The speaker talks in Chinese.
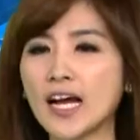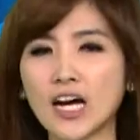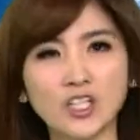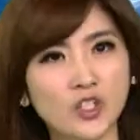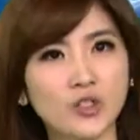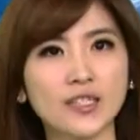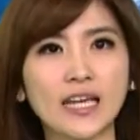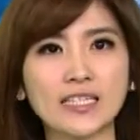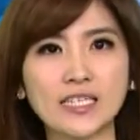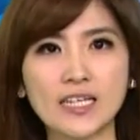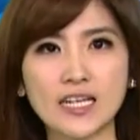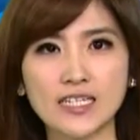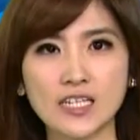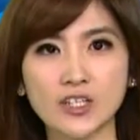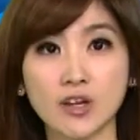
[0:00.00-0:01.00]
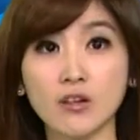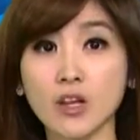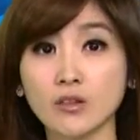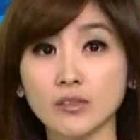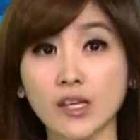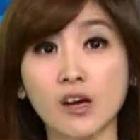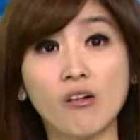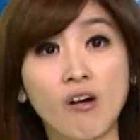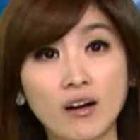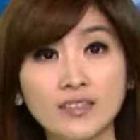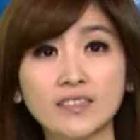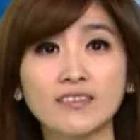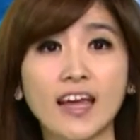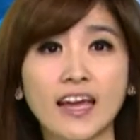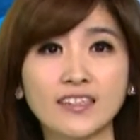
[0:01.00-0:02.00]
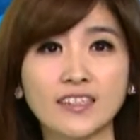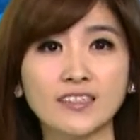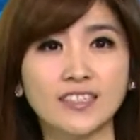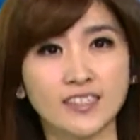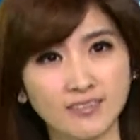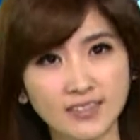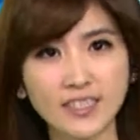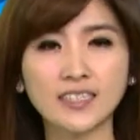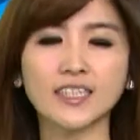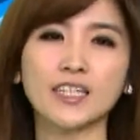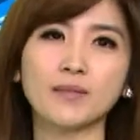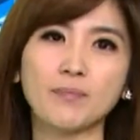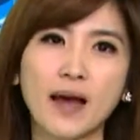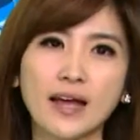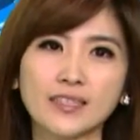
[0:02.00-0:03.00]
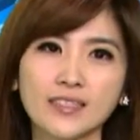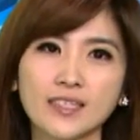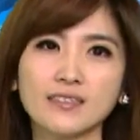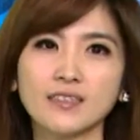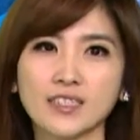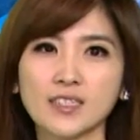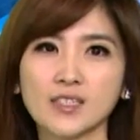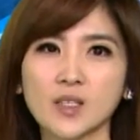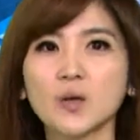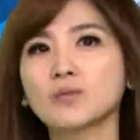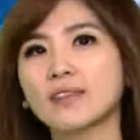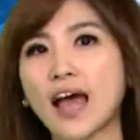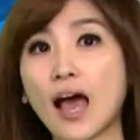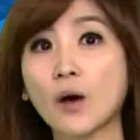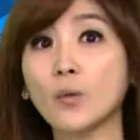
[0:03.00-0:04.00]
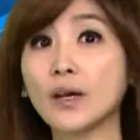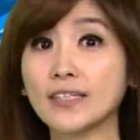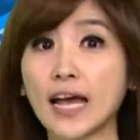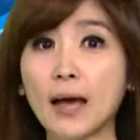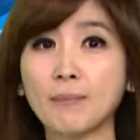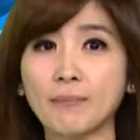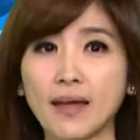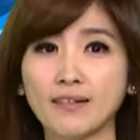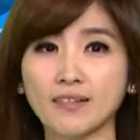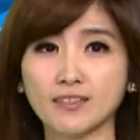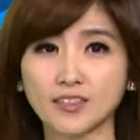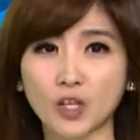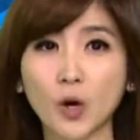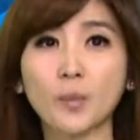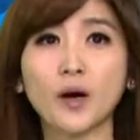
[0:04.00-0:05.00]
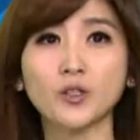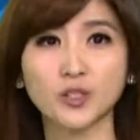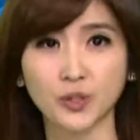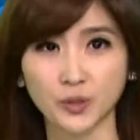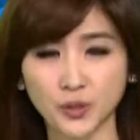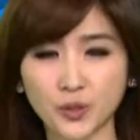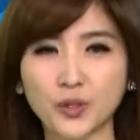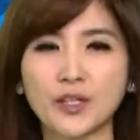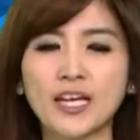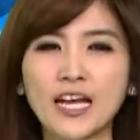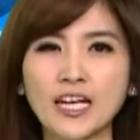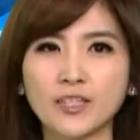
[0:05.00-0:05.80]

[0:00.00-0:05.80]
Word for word: 而就在今天清晨六点，黄景泰的亲弟弟把现金送达，为他办理交保手续。